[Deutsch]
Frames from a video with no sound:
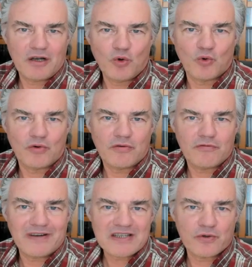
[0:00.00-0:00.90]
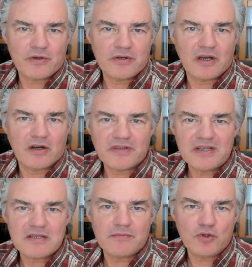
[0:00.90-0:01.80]
Hallo, was könnt ihr auf
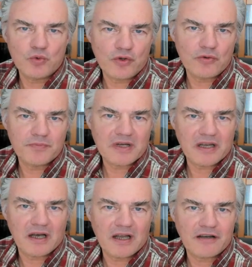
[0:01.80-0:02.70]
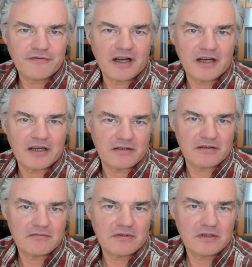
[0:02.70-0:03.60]
diesem YouTube-Kanal erfahren?